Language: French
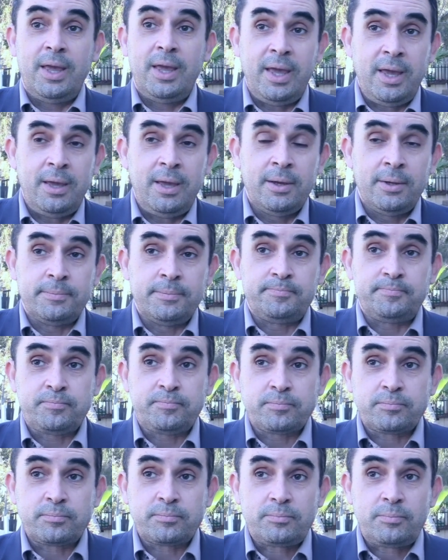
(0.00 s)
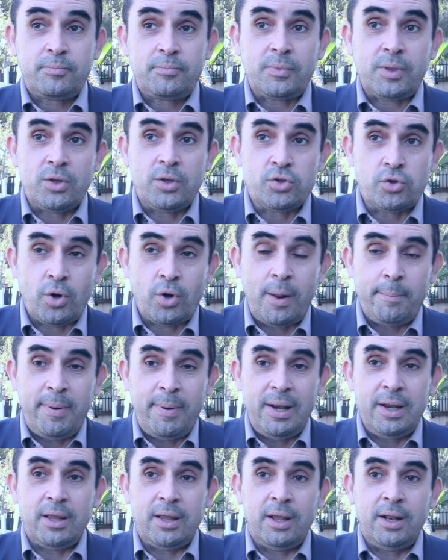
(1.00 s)
Et ce qu'on
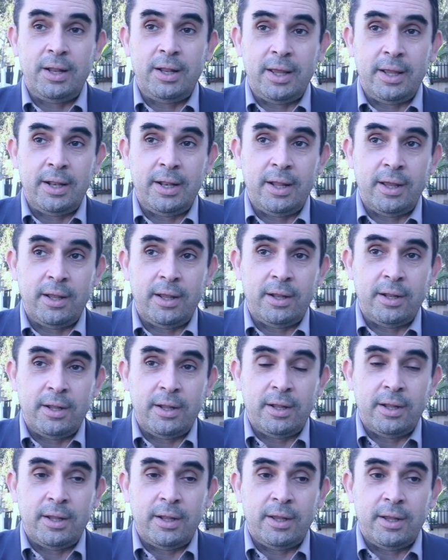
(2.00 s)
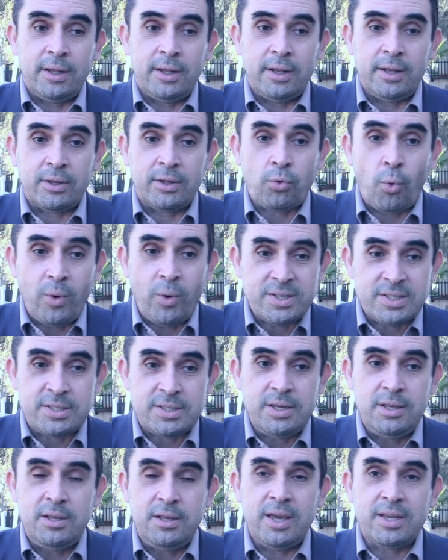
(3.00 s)
appelle les, trois
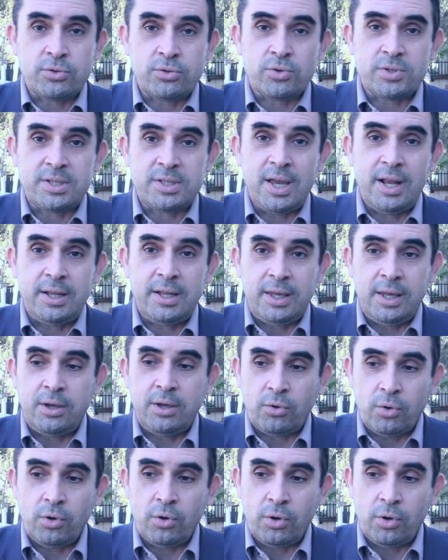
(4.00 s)
signes essentiels qui,